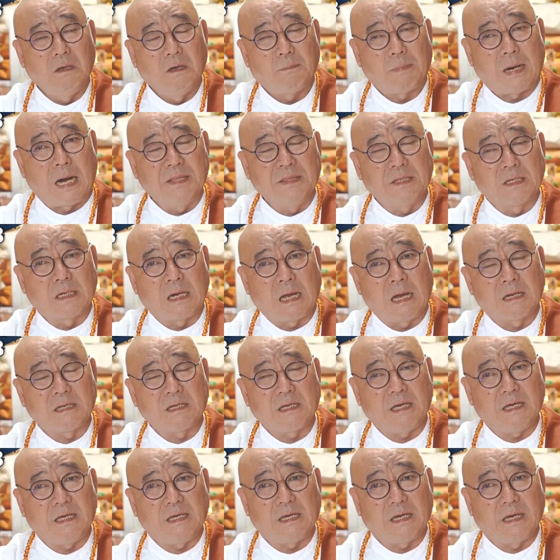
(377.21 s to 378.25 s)
바늘 한
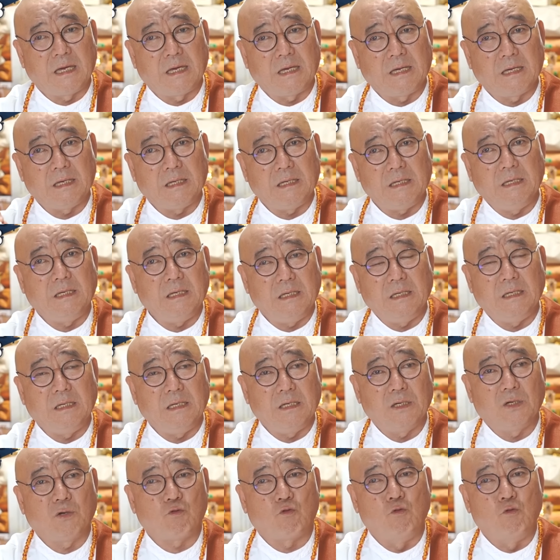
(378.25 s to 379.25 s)
개의 이